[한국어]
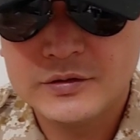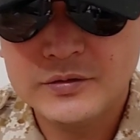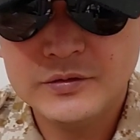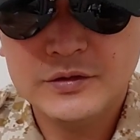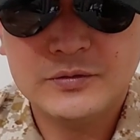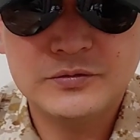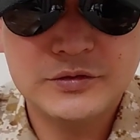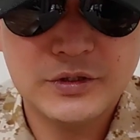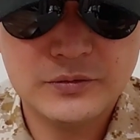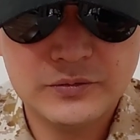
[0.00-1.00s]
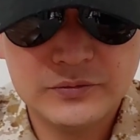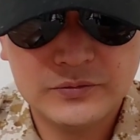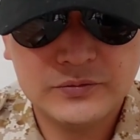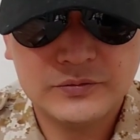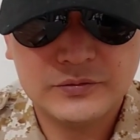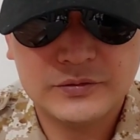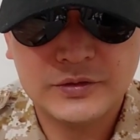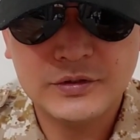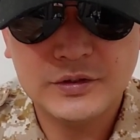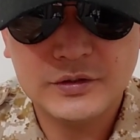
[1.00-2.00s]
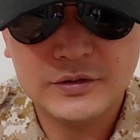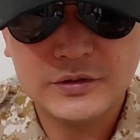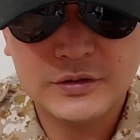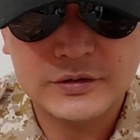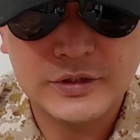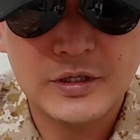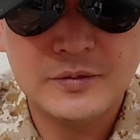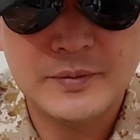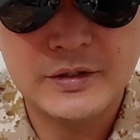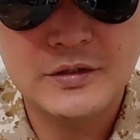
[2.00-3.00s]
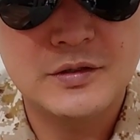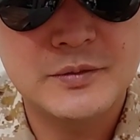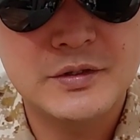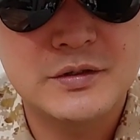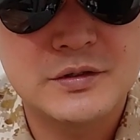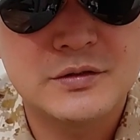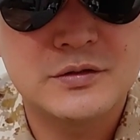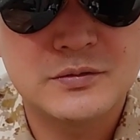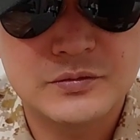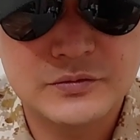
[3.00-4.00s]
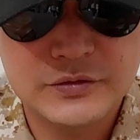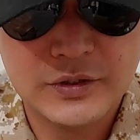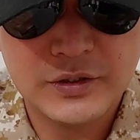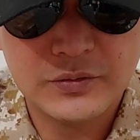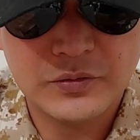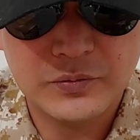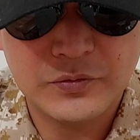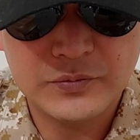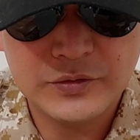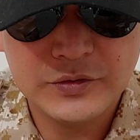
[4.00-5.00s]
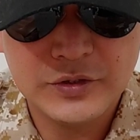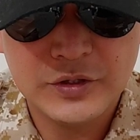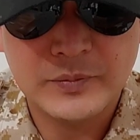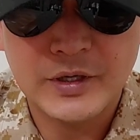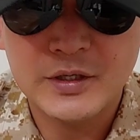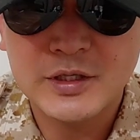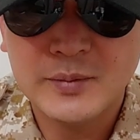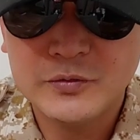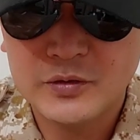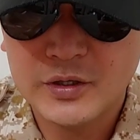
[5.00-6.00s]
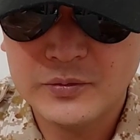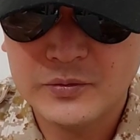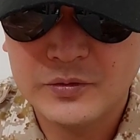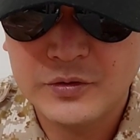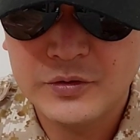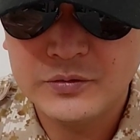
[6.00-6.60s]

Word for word: 그리고 이제 군사교육 성적을 잘 받으려면 어떤 군사 교범을 많이 탐독하고